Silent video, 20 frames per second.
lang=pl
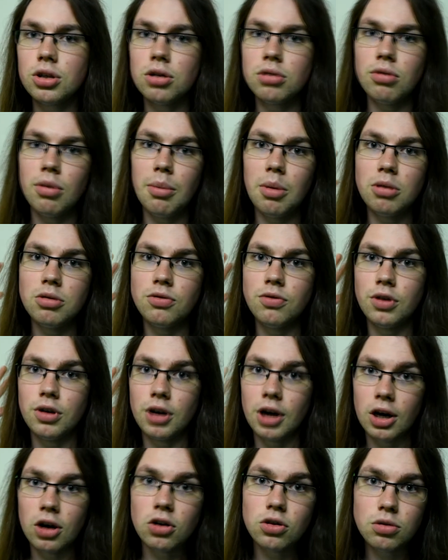kto złamał swój
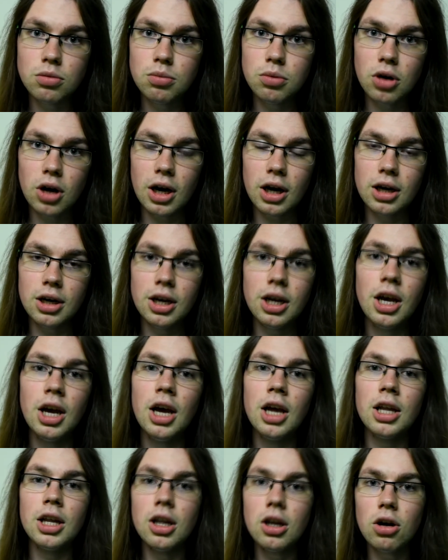kręgosłup moralny
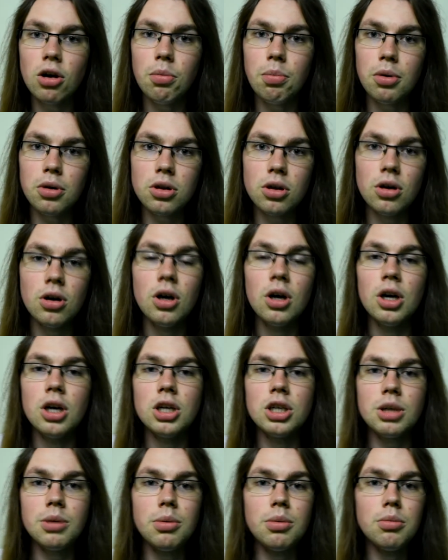tylko po to,
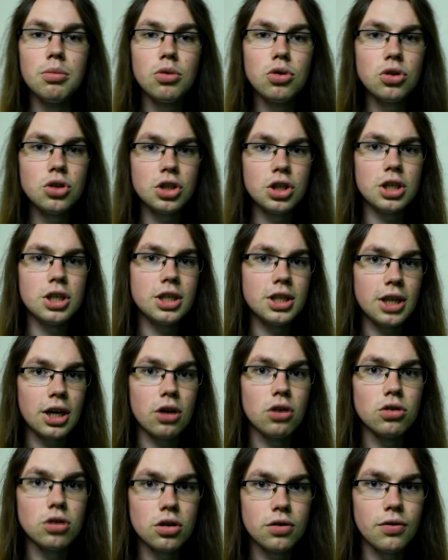żeby móc żyć z
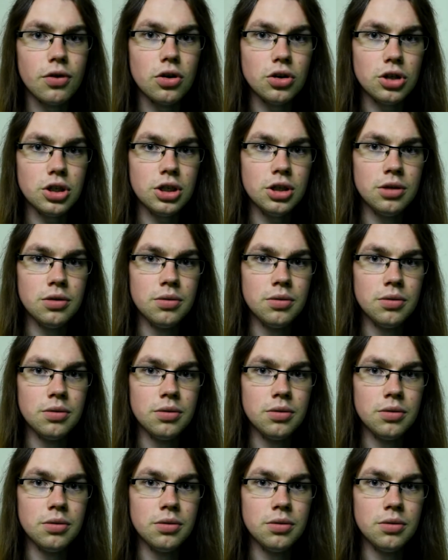tego, co tworzy.